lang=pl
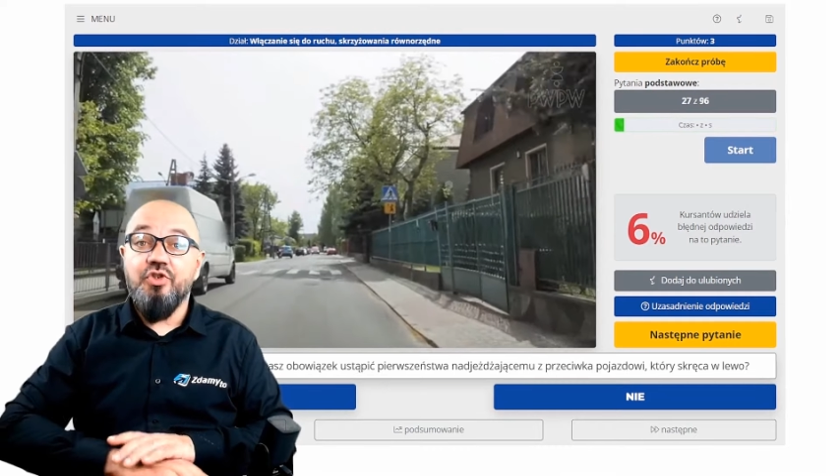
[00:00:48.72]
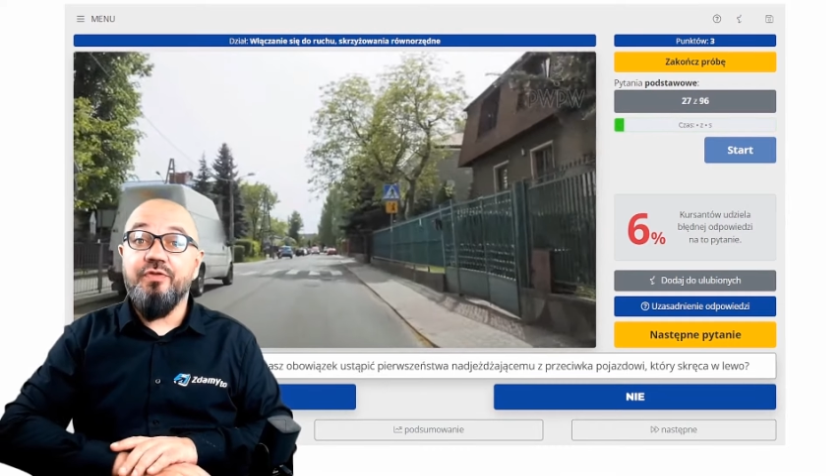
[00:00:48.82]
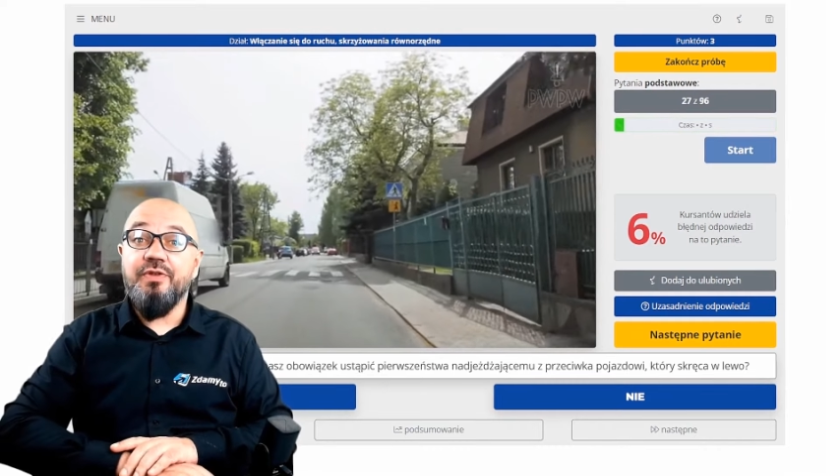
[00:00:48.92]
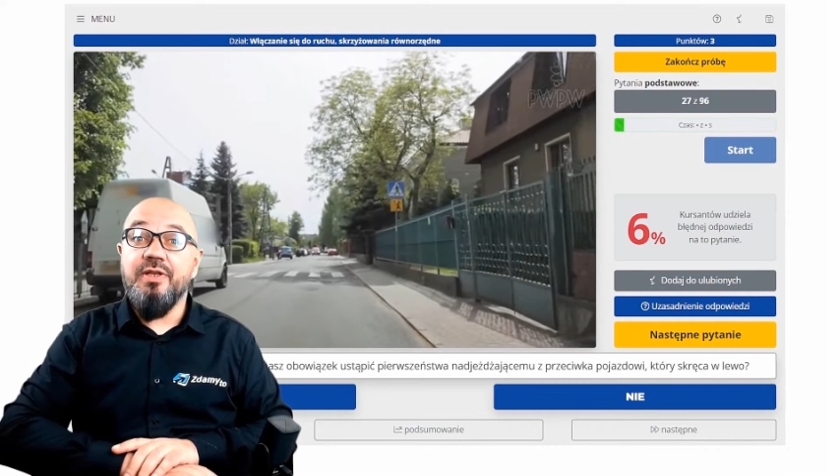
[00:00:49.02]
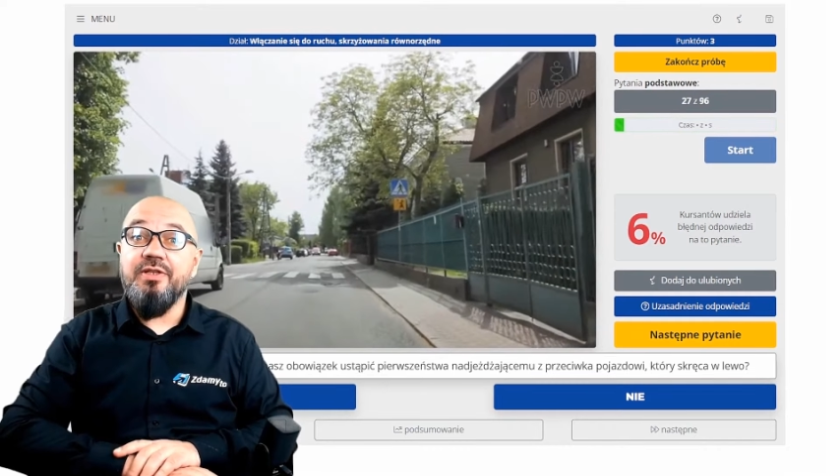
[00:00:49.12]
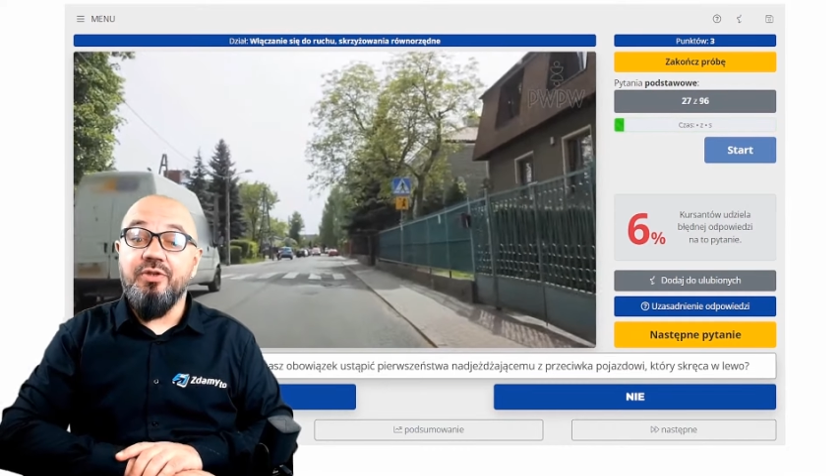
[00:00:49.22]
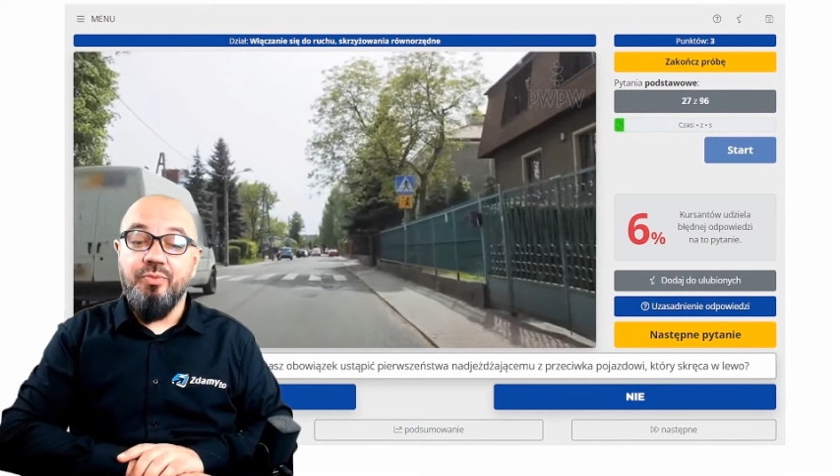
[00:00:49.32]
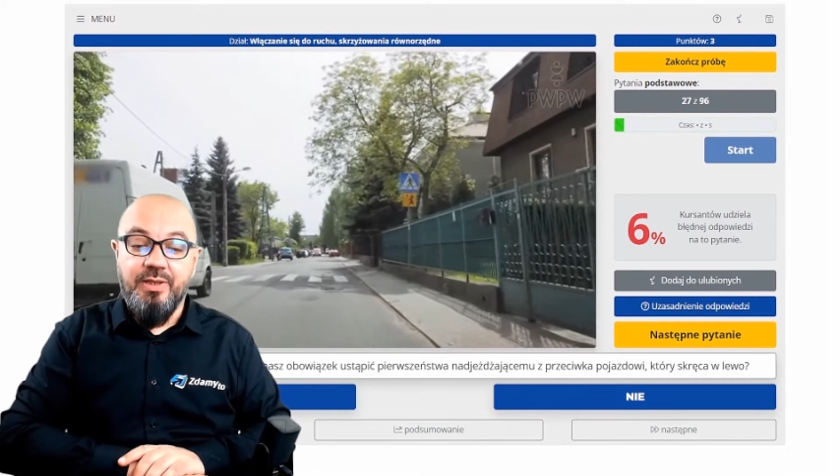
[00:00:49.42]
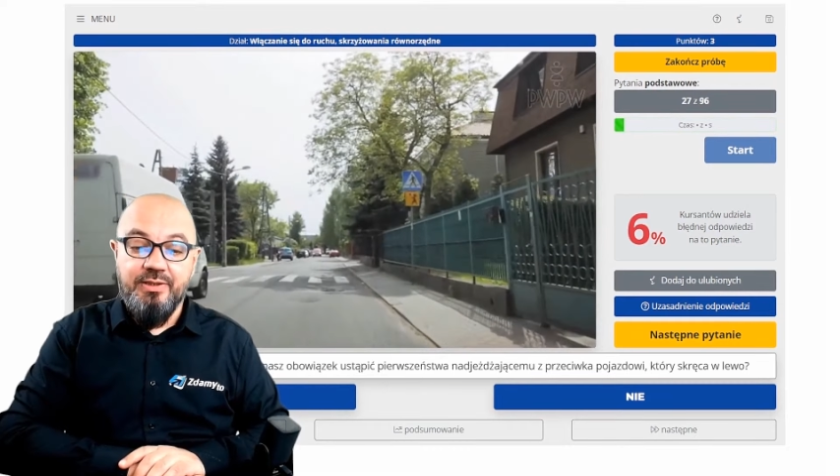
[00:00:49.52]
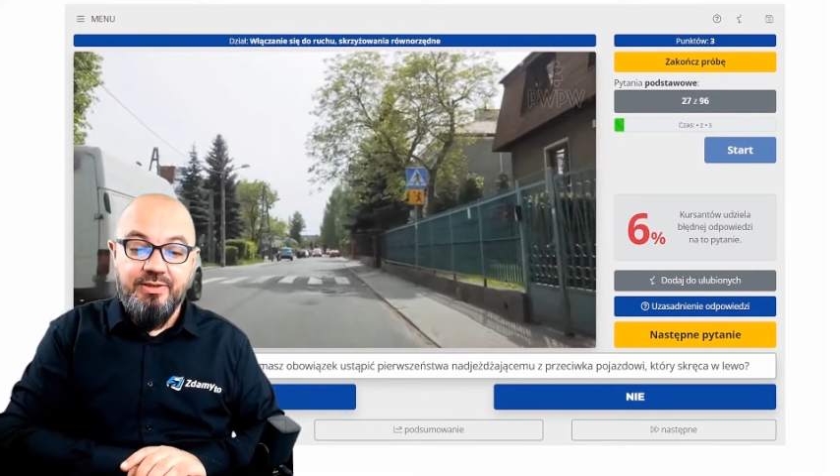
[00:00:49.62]
Czy w tej
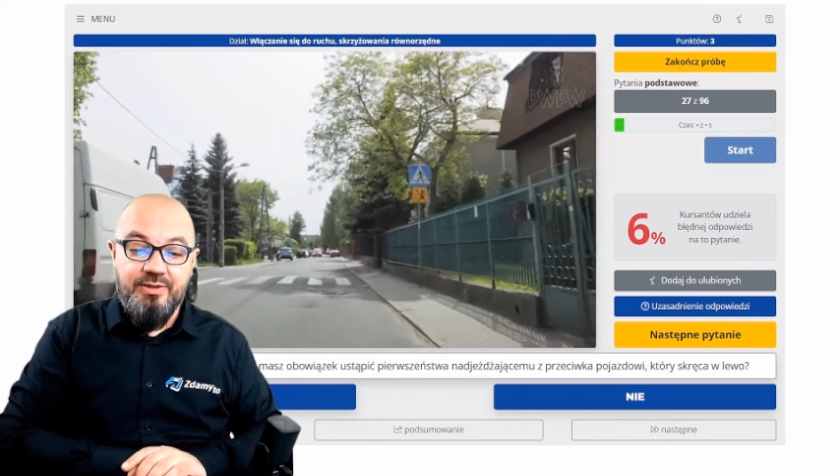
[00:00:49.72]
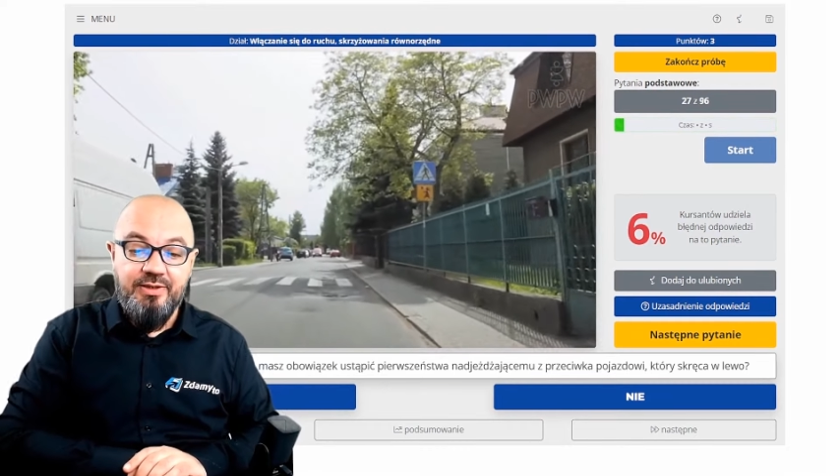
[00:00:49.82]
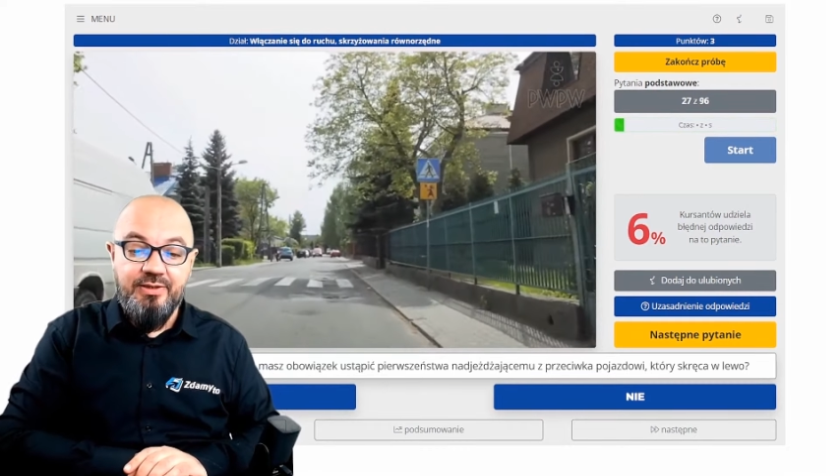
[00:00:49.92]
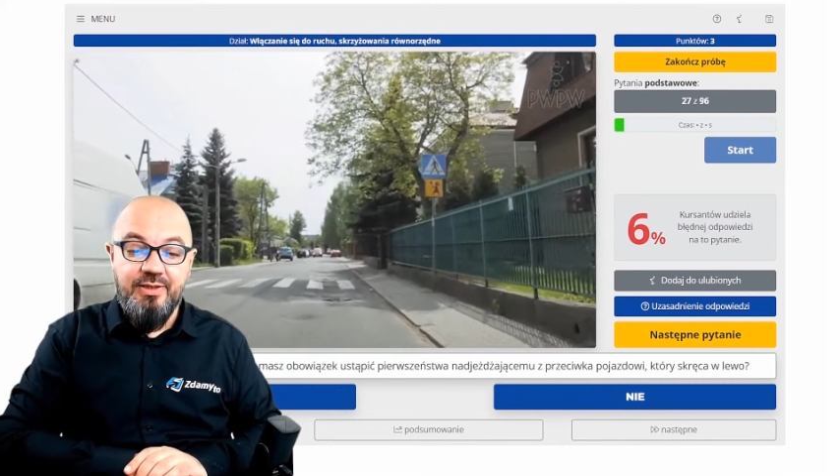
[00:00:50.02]
sytuacji,